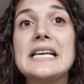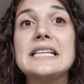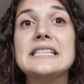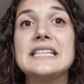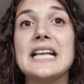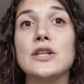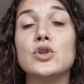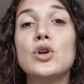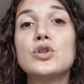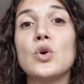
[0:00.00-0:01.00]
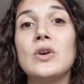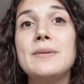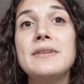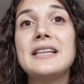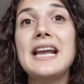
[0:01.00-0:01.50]
Ces adultes sont
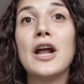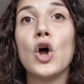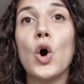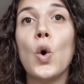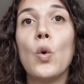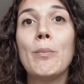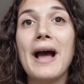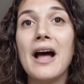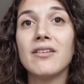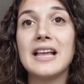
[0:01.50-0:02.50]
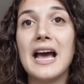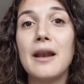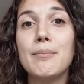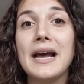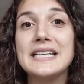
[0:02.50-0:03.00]
limités à leur rôle
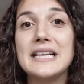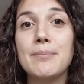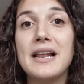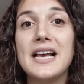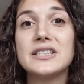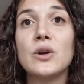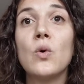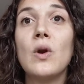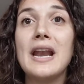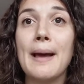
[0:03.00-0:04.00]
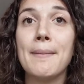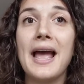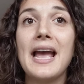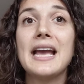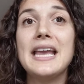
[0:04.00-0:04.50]
parental par les appellations la
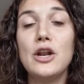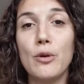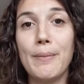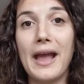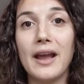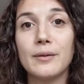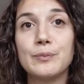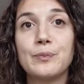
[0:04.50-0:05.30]
mère et le père.